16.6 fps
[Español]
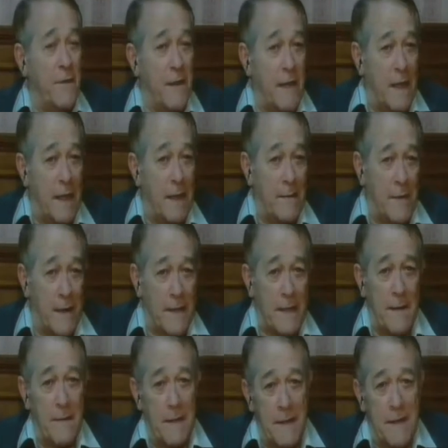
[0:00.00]
de la
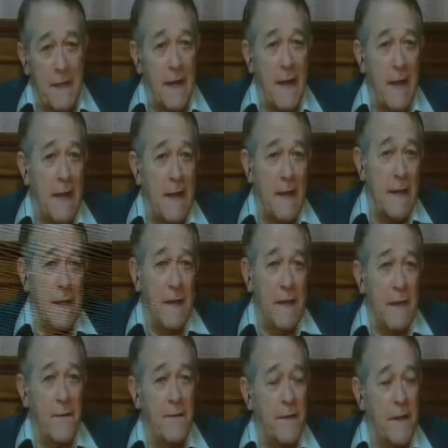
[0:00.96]
departamental, el
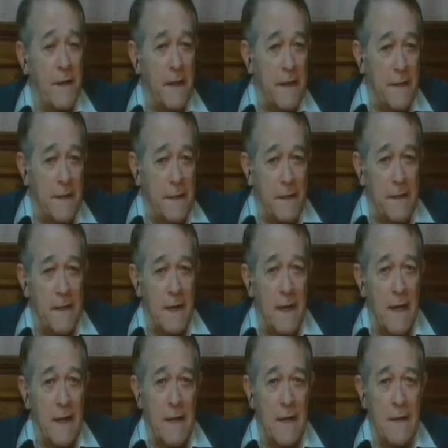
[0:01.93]
jefe de la
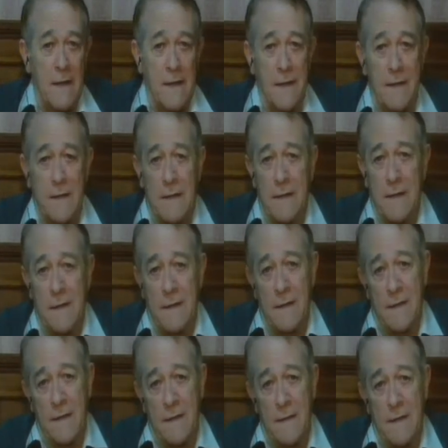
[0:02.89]
distrital,
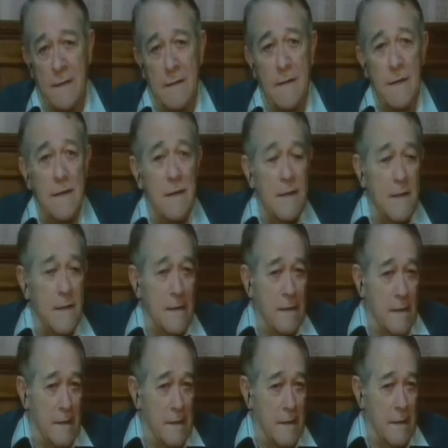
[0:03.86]
este,
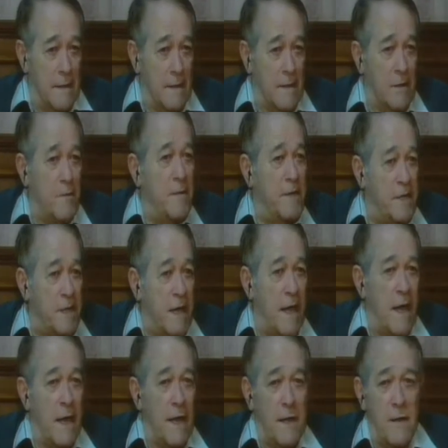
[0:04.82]
eh,
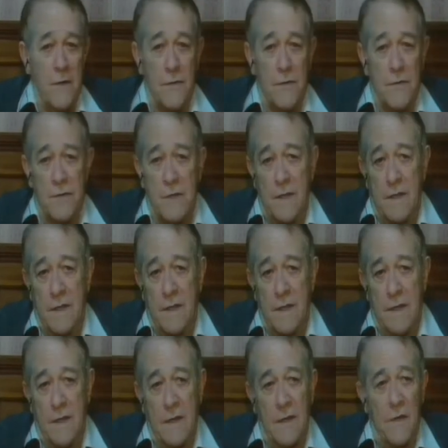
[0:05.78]
comisarios,
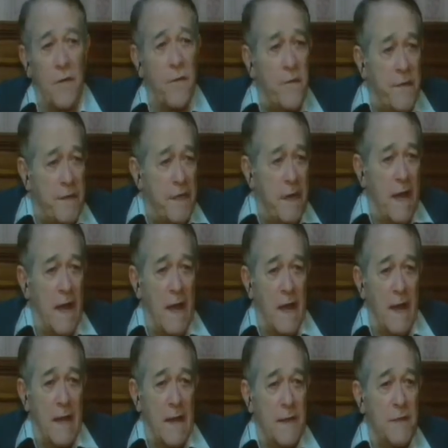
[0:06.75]

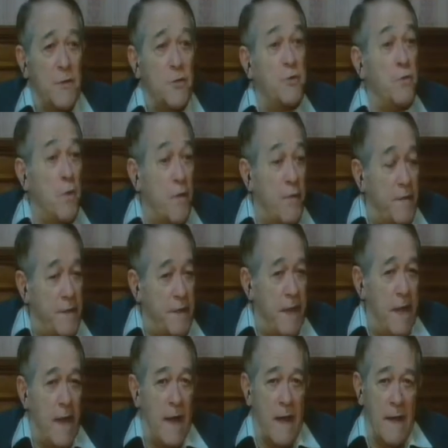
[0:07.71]
oficiales,
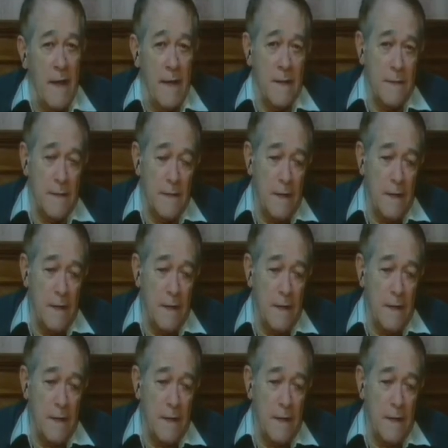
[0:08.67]
suboficiales,